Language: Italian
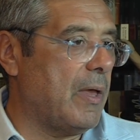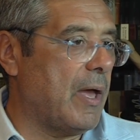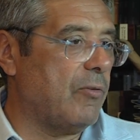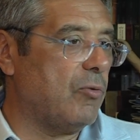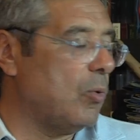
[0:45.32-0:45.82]

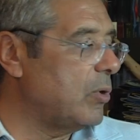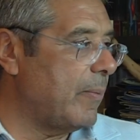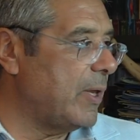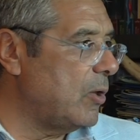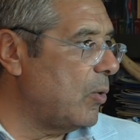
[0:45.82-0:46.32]

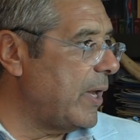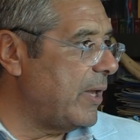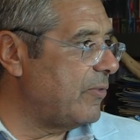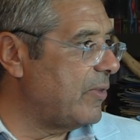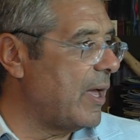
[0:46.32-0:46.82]
assolutamente
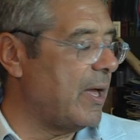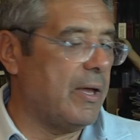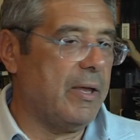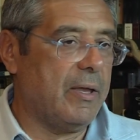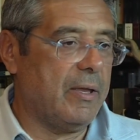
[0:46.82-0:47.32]

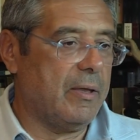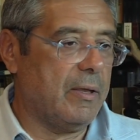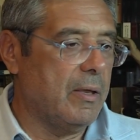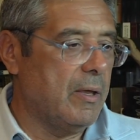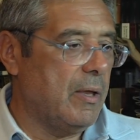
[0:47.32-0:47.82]
onesta
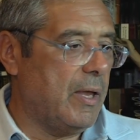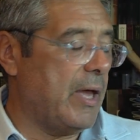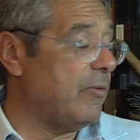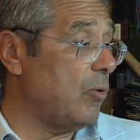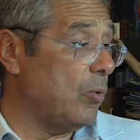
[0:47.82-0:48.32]
eh,
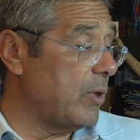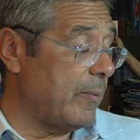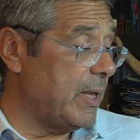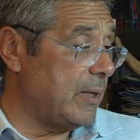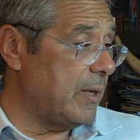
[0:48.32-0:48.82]
e
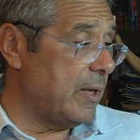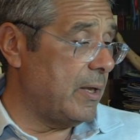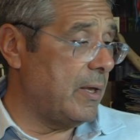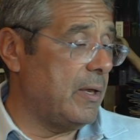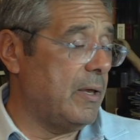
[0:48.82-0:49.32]

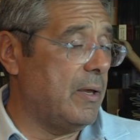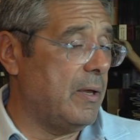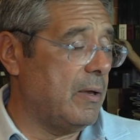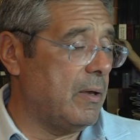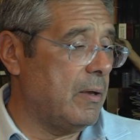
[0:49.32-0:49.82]

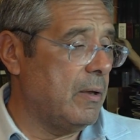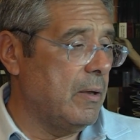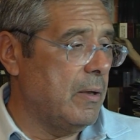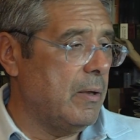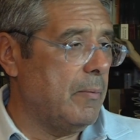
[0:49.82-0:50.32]
assolutamente
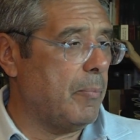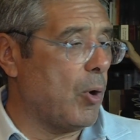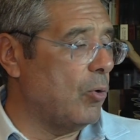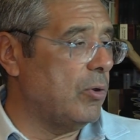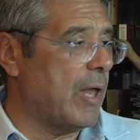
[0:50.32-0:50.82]

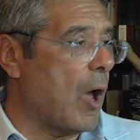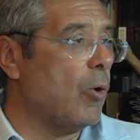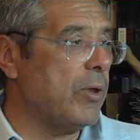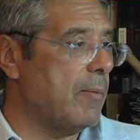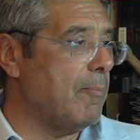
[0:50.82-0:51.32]
pronta a
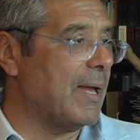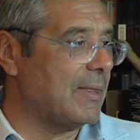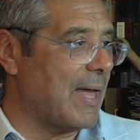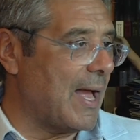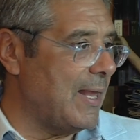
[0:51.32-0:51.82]
ogni
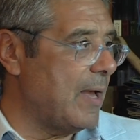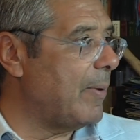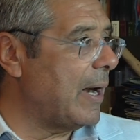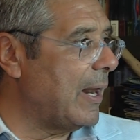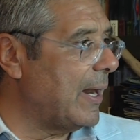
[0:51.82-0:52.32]
battaglia
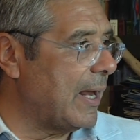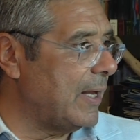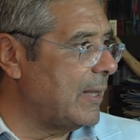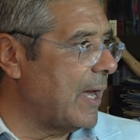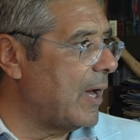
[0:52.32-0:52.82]
per la
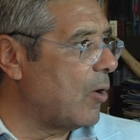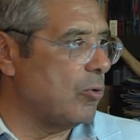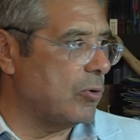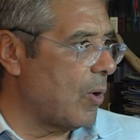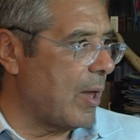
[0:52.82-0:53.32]
legalità
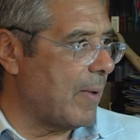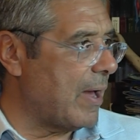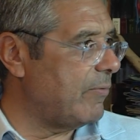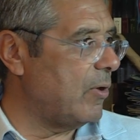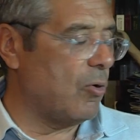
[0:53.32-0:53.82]
contro la
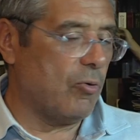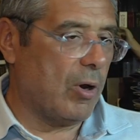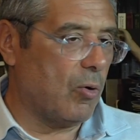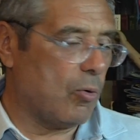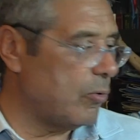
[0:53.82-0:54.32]
mafia e contro
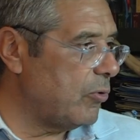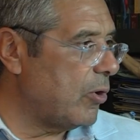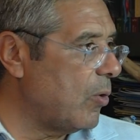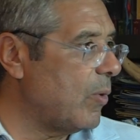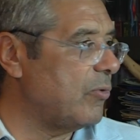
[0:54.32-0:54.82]
la
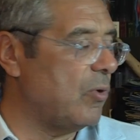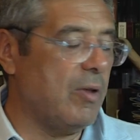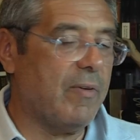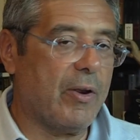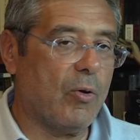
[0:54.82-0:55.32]
corruzione, questo
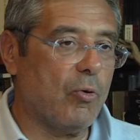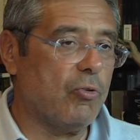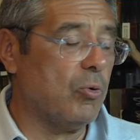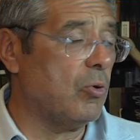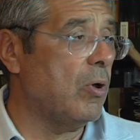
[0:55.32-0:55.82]
gli va
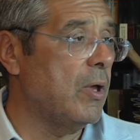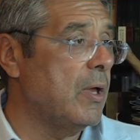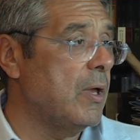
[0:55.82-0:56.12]
riconosciuto,